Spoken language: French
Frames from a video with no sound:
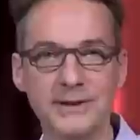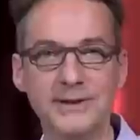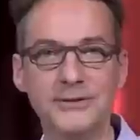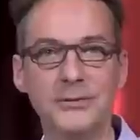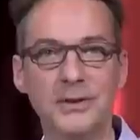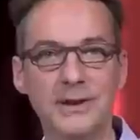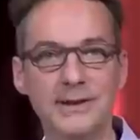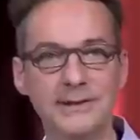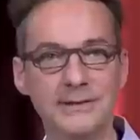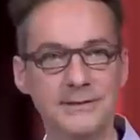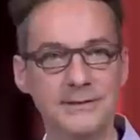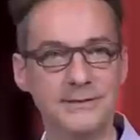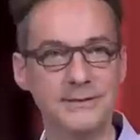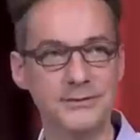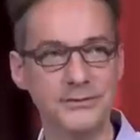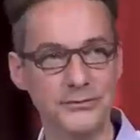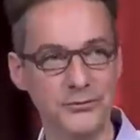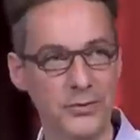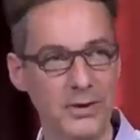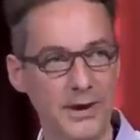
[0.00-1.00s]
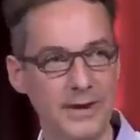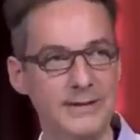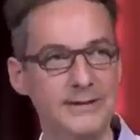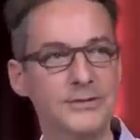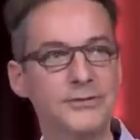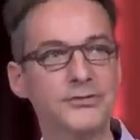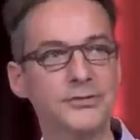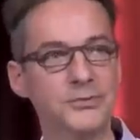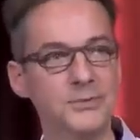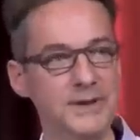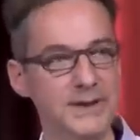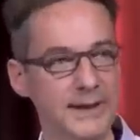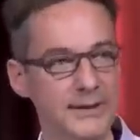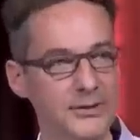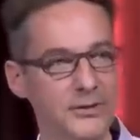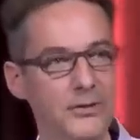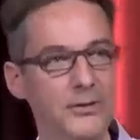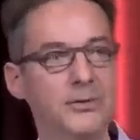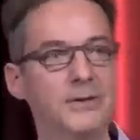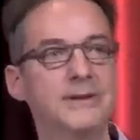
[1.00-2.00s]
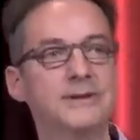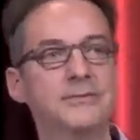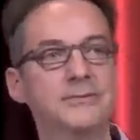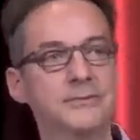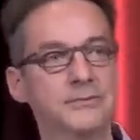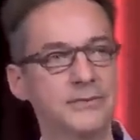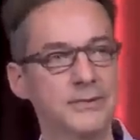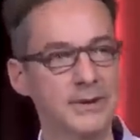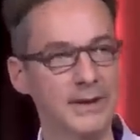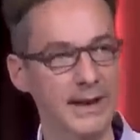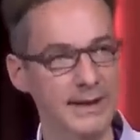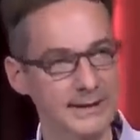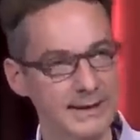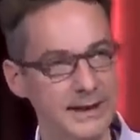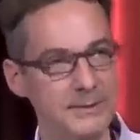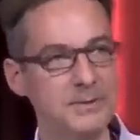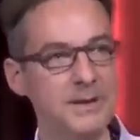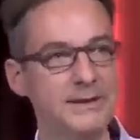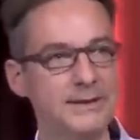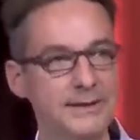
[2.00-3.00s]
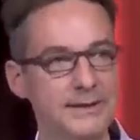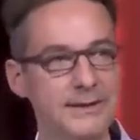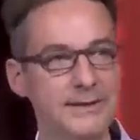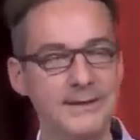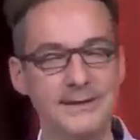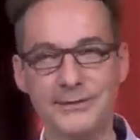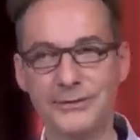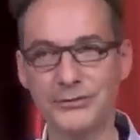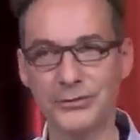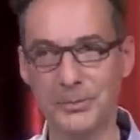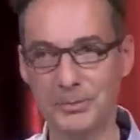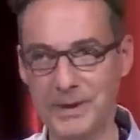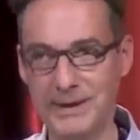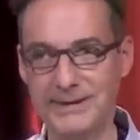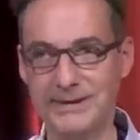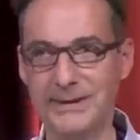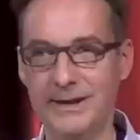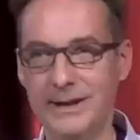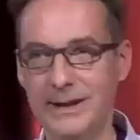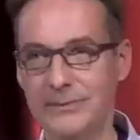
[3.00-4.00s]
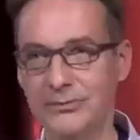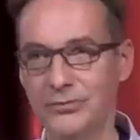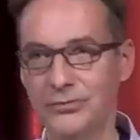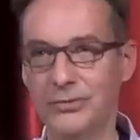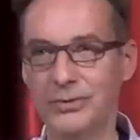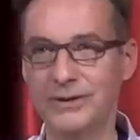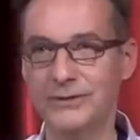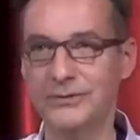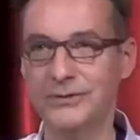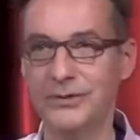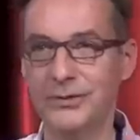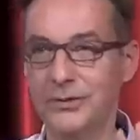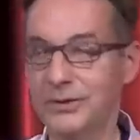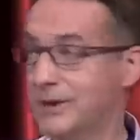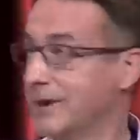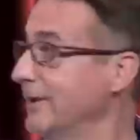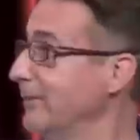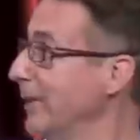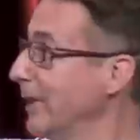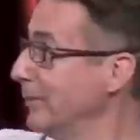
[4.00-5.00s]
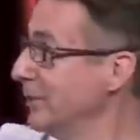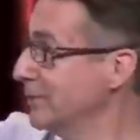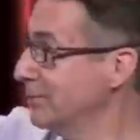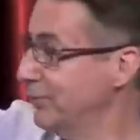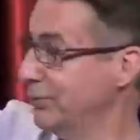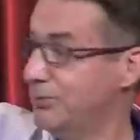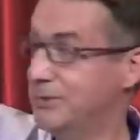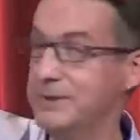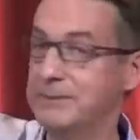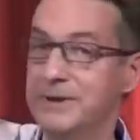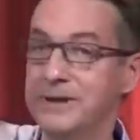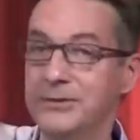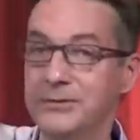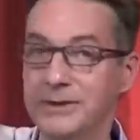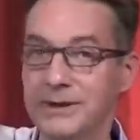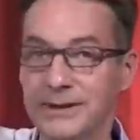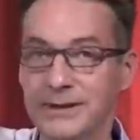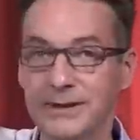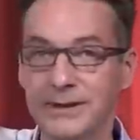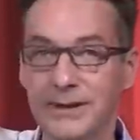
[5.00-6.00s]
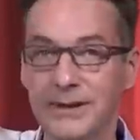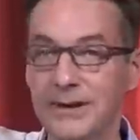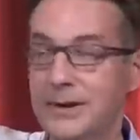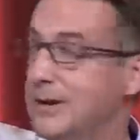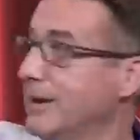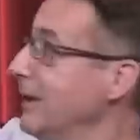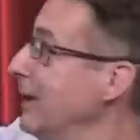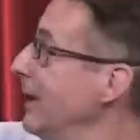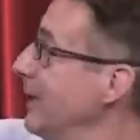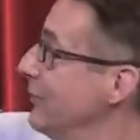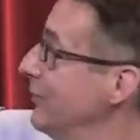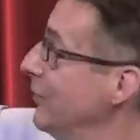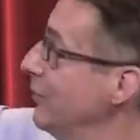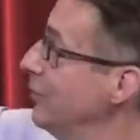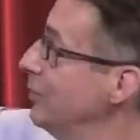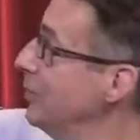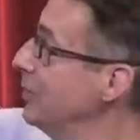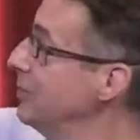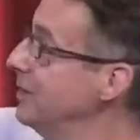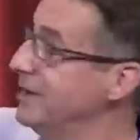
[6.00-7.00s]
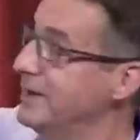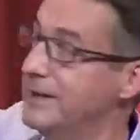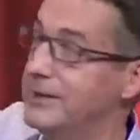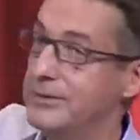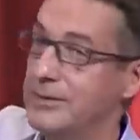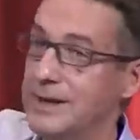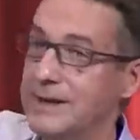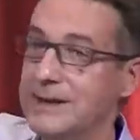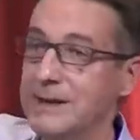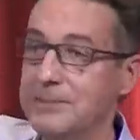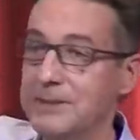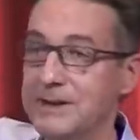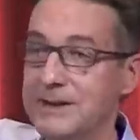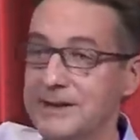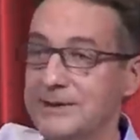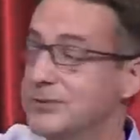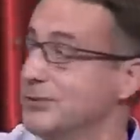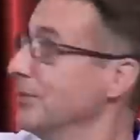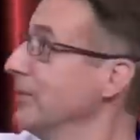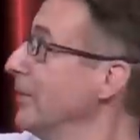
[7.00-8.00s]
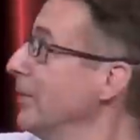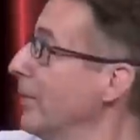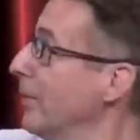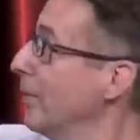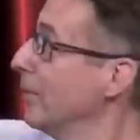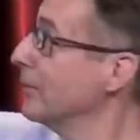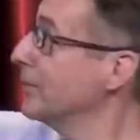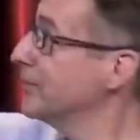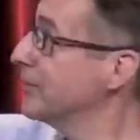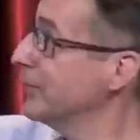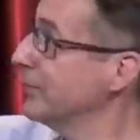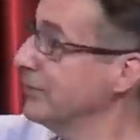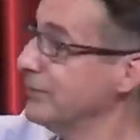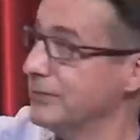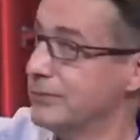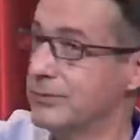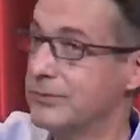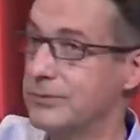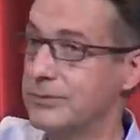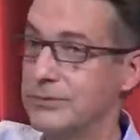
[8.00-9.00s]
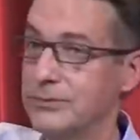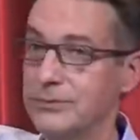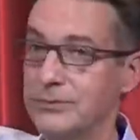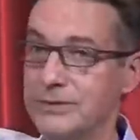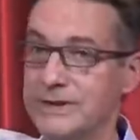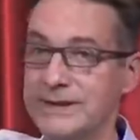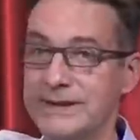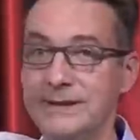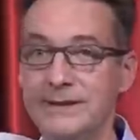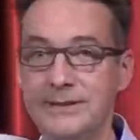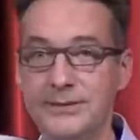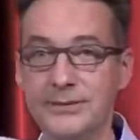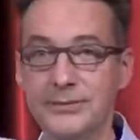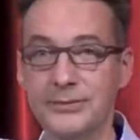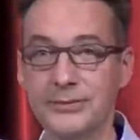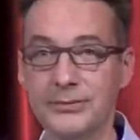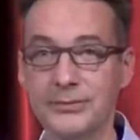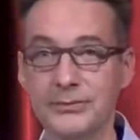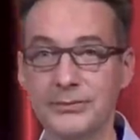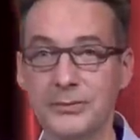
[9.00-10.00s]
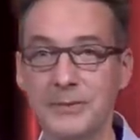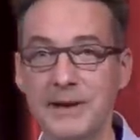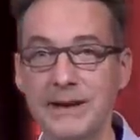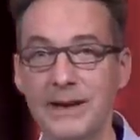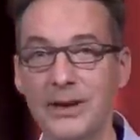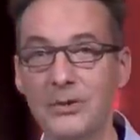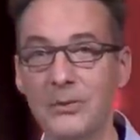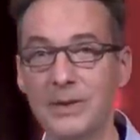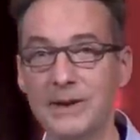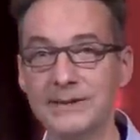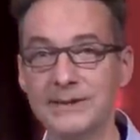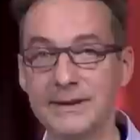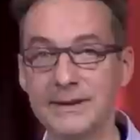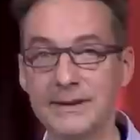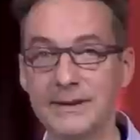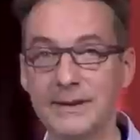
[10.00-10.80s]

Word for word: Ils sont allés se voir, ils se sont mis d'accord, ils ont interprété, ils ne se sont pas tirés la bourre, ils ont dit OK, bah moi je publie mes données et vous, vous publiez euh, l'interprétation, on se euh, cite euh, de manière croisée